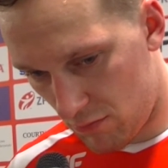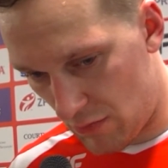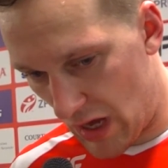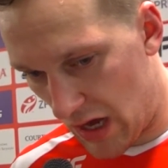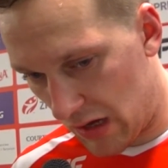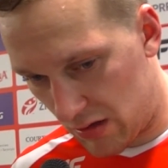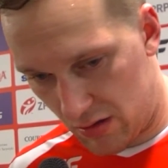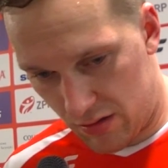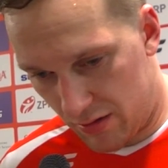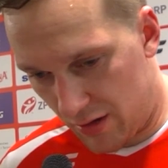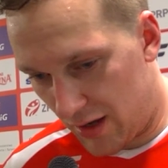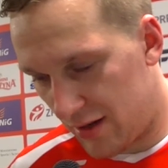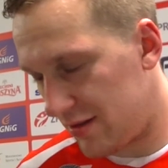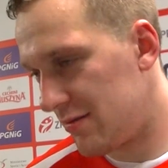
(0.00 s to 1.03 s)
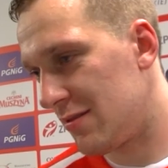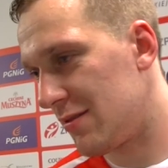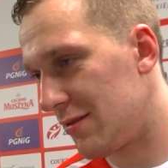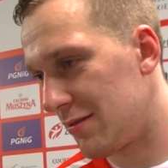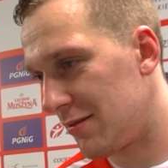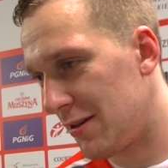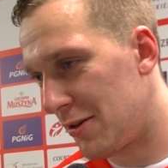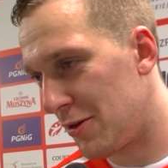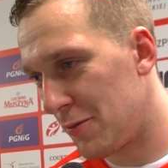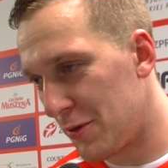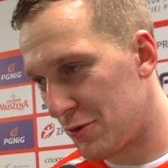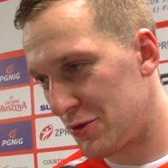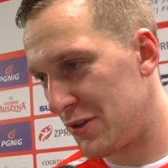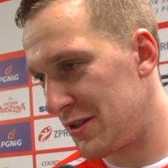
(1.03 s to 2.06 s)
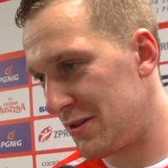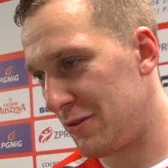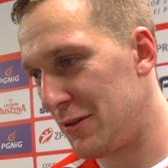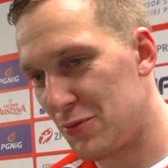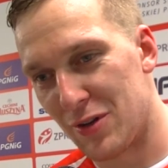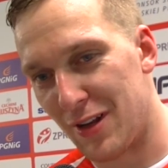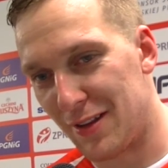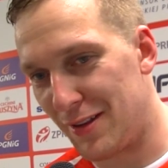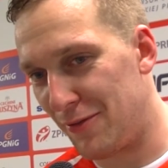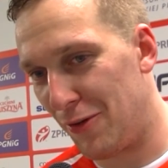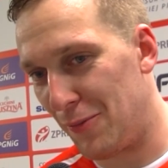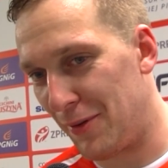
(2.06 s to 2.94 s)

Tak, ale to nie robi różnicy, będę przylatywał